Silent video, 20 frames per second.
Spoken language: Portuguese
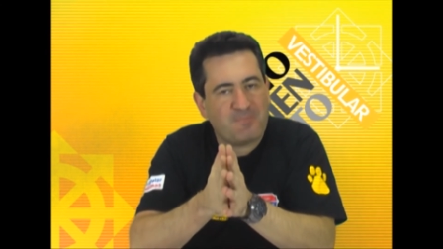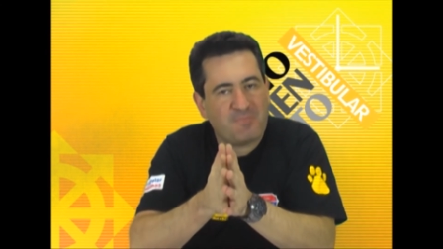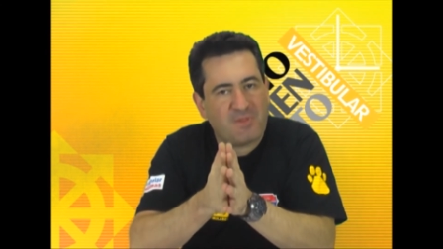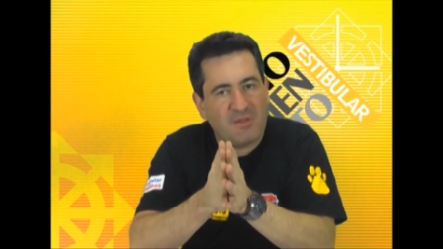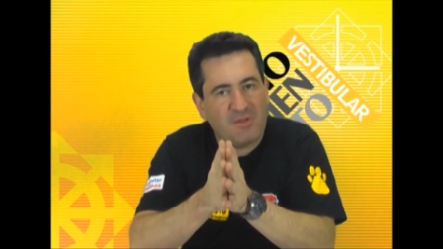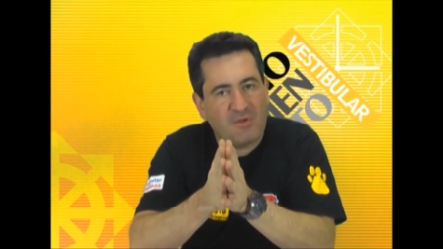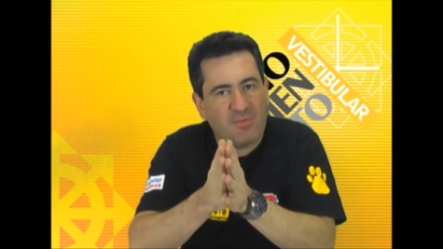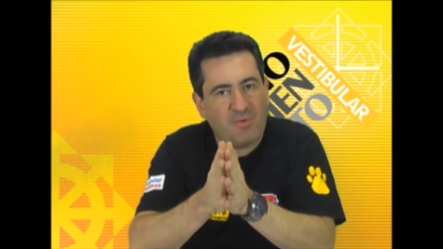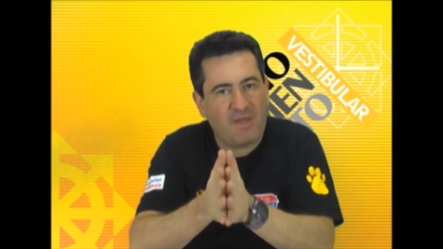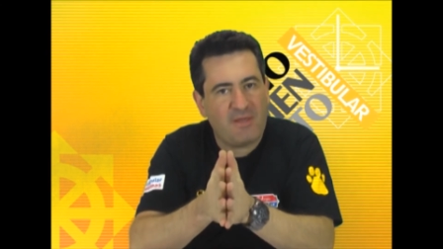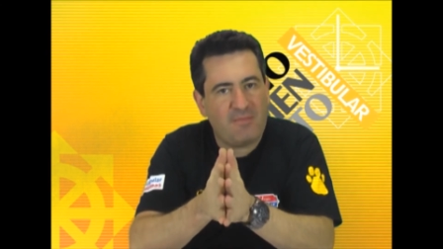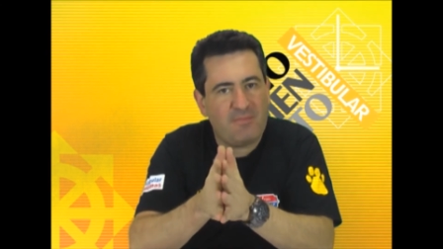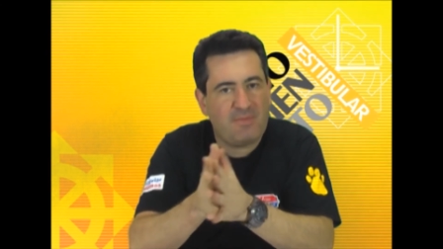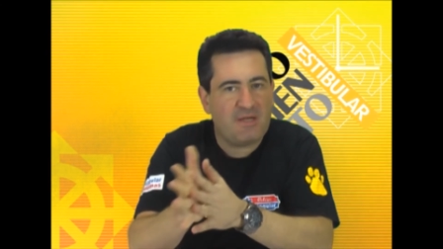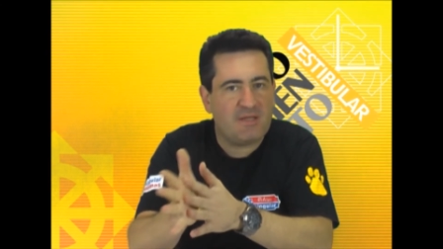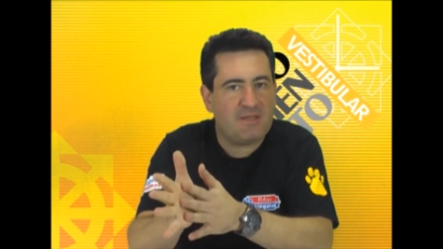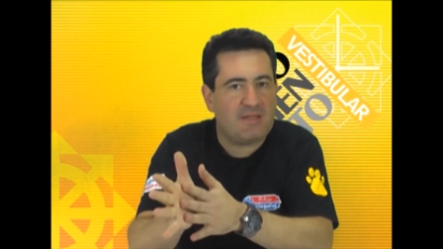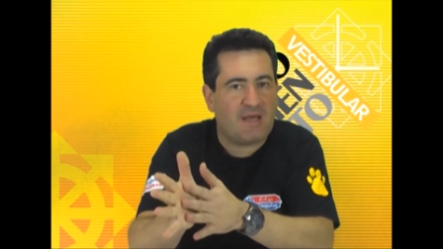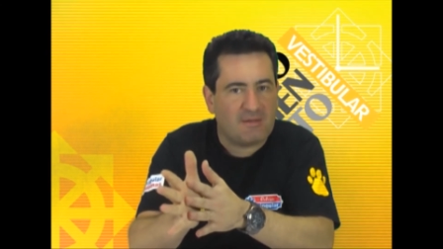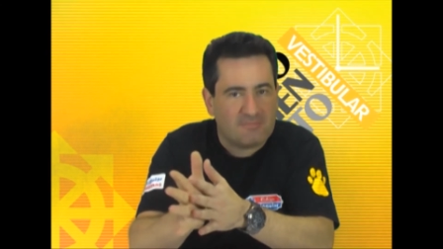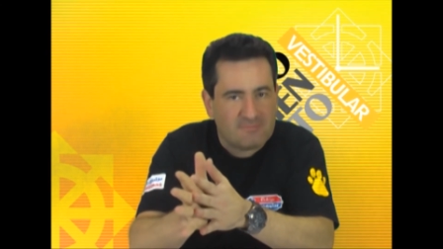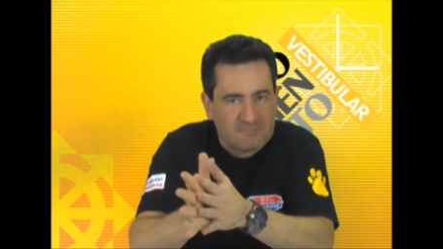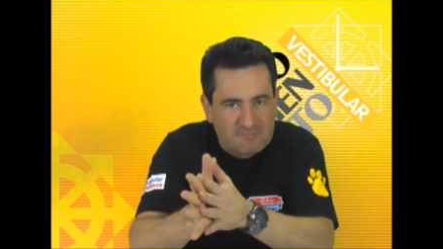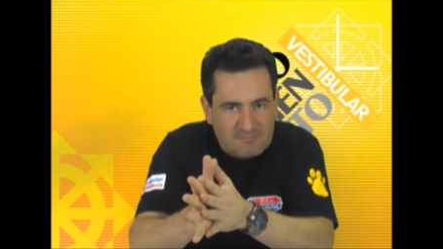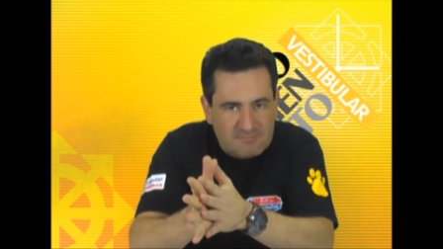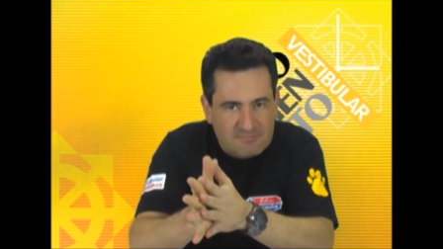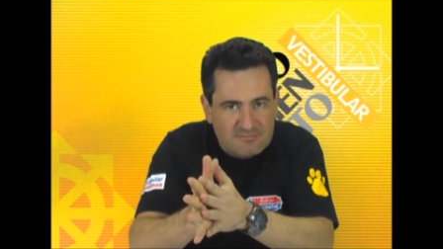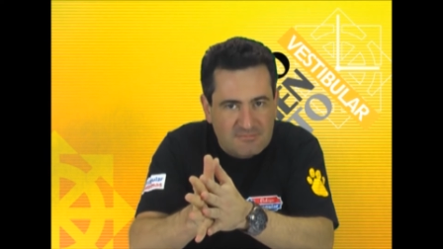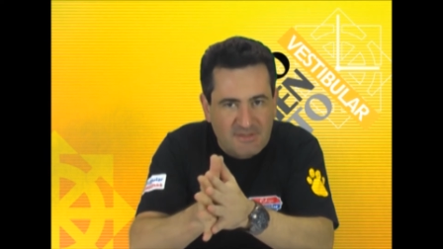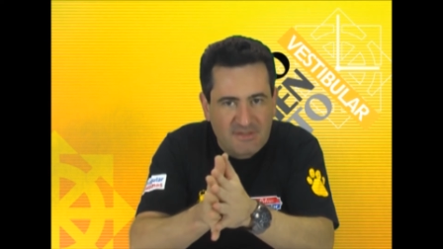não é hibernar.
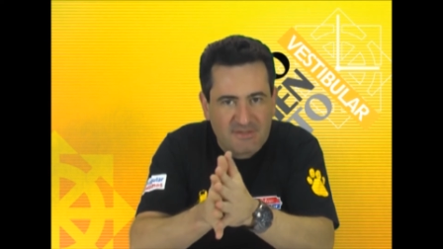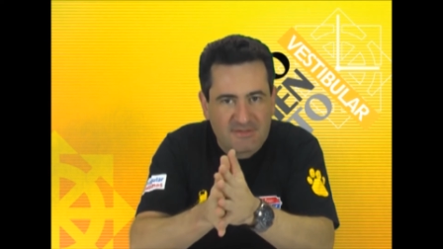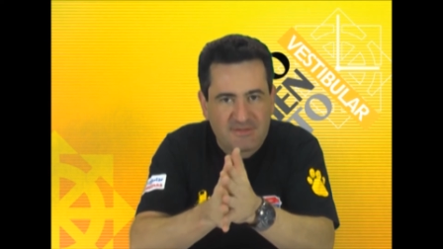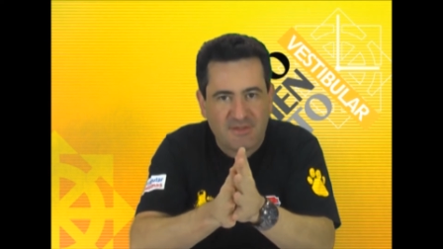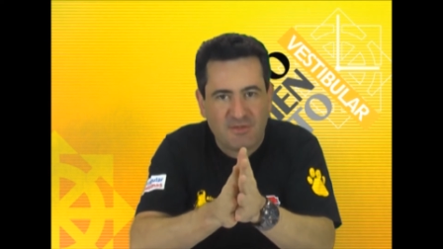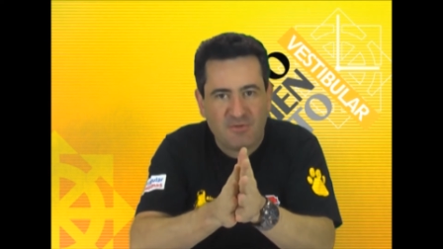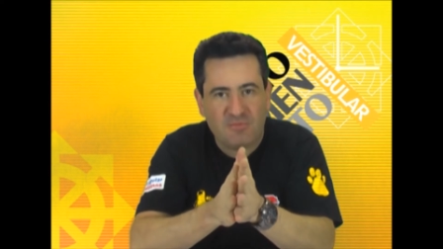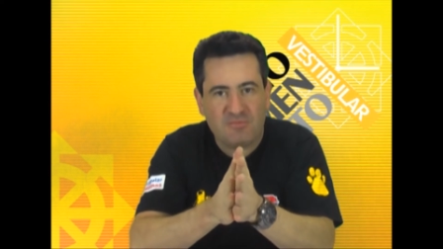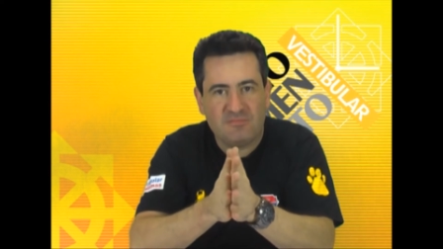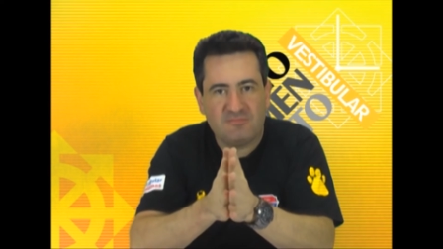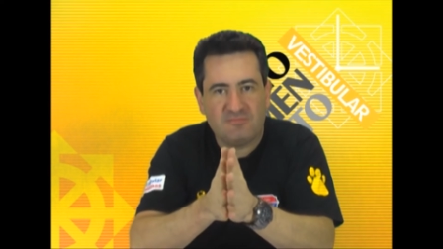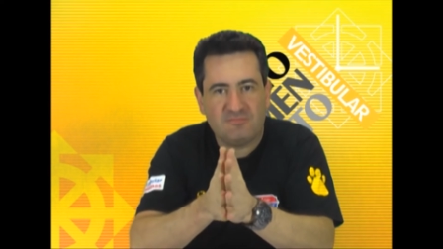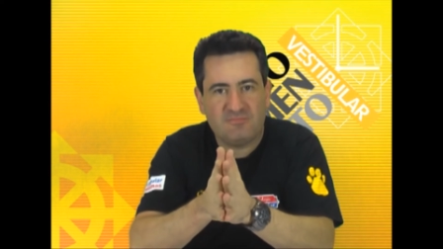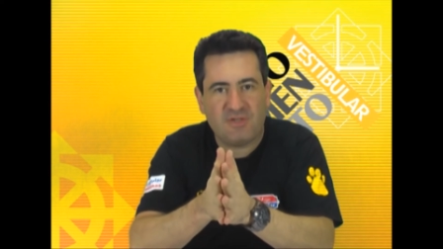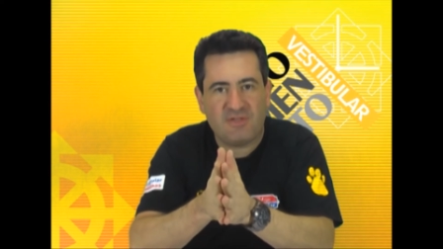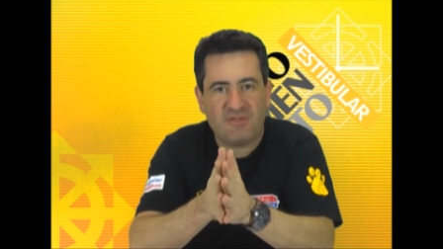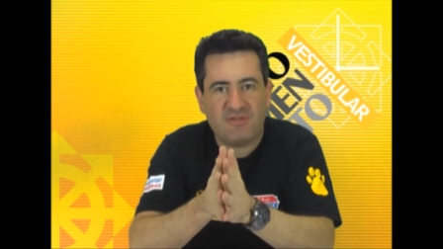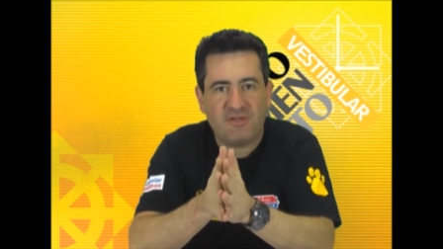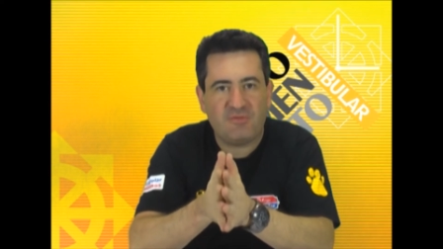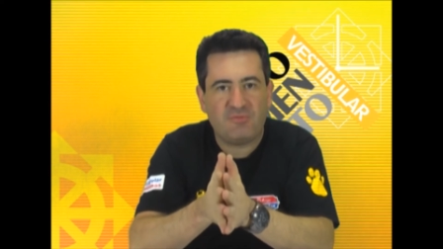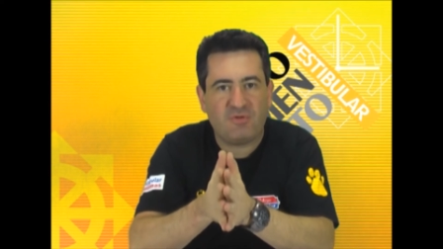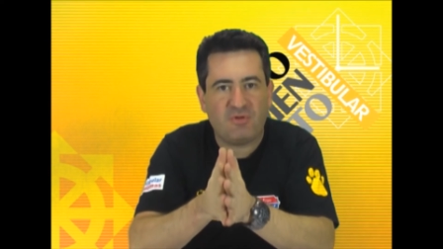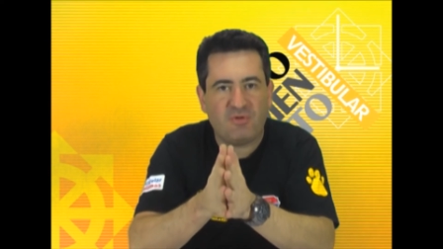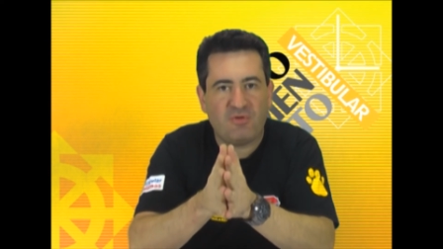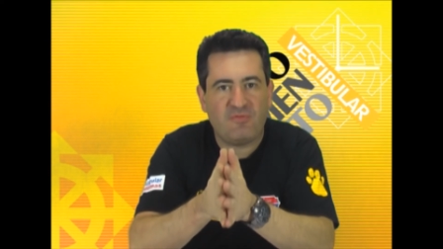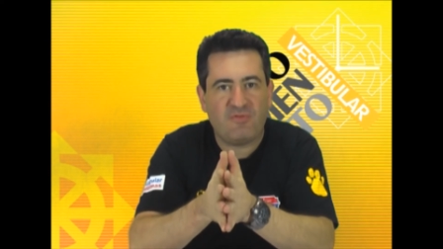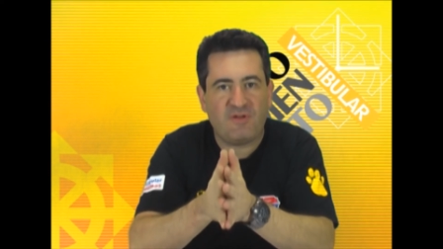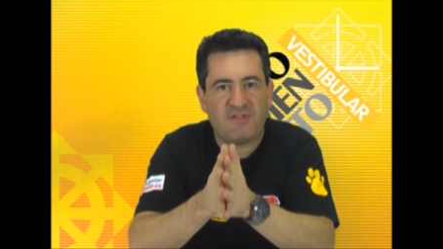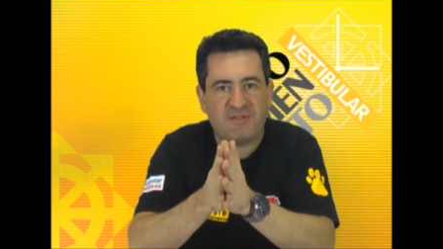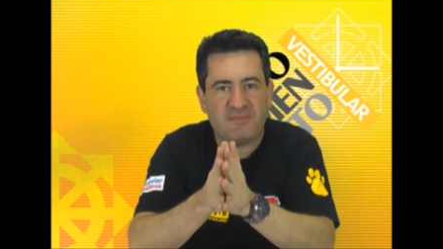Né? Então, não adianta o
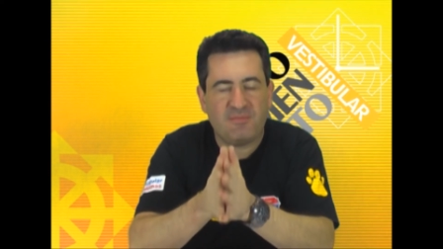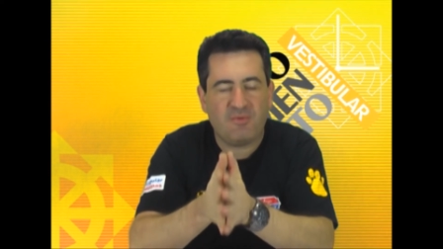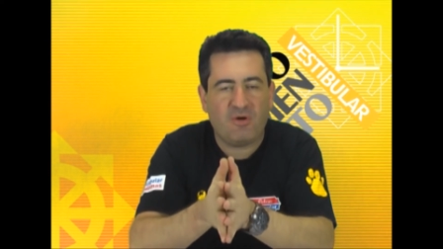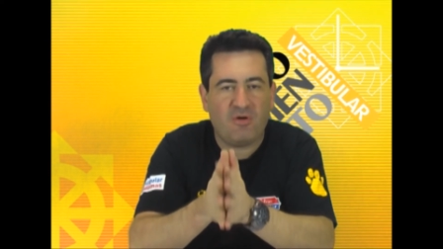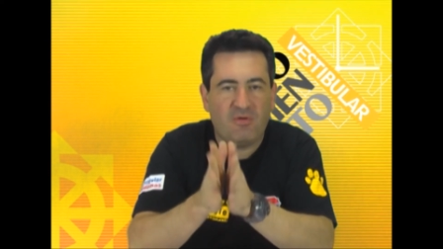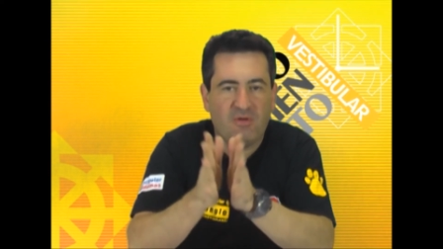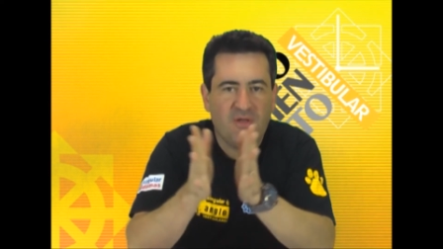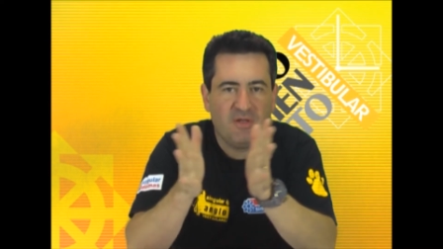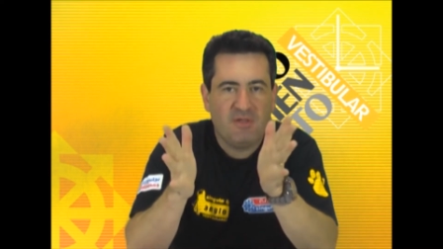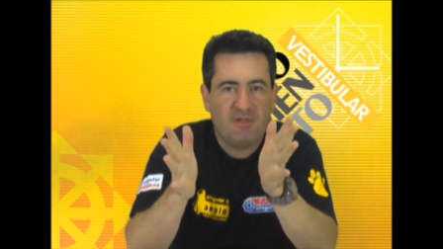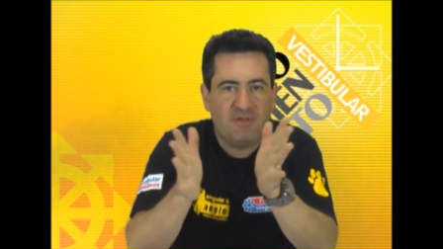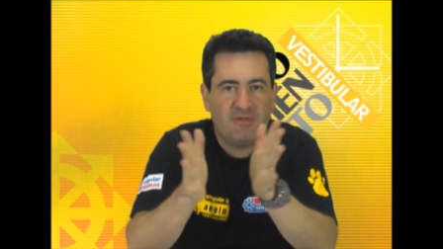aluno falar assim, bom,